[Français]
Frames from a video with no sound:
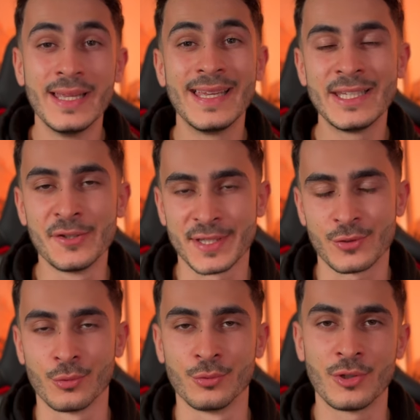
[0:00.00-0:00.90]
et dans un
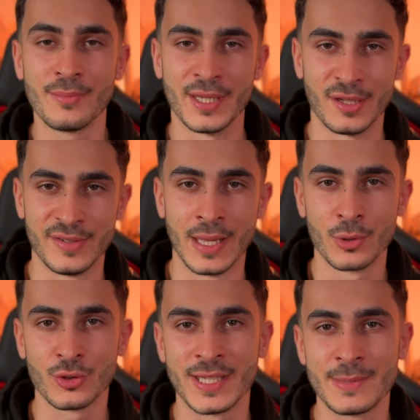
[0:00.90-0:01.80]
second temps, bien
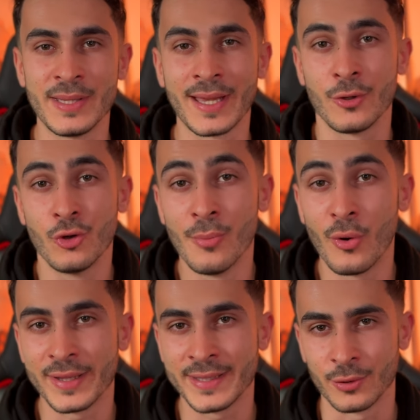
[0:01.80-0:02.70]
évidemment, je t'expliquerai
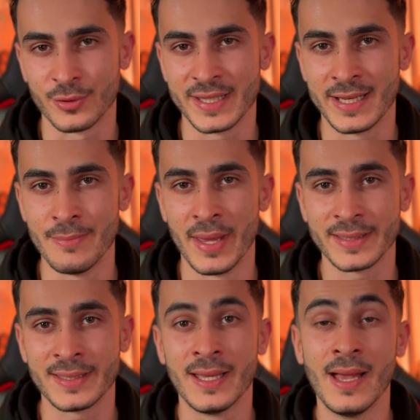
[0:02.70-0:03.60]
comment atteindre cette
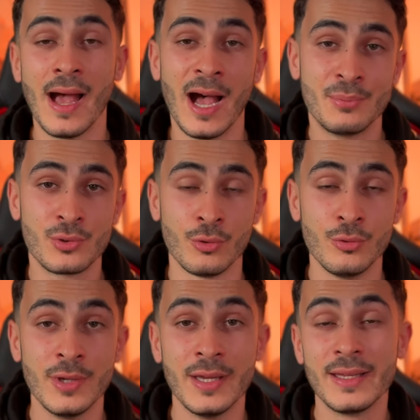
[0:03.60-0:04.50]
liberté
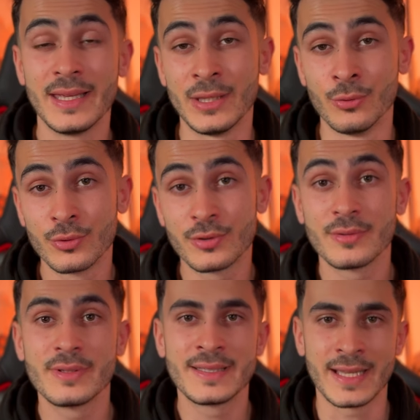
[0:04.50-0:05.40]
absolue, et donc
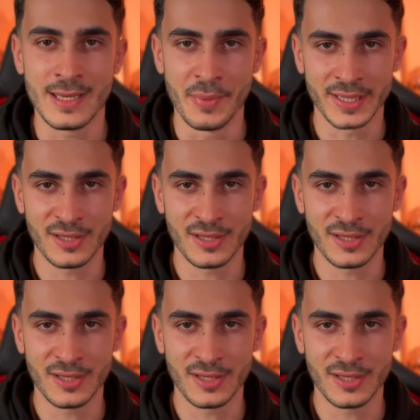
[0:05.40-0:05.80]
cette liberté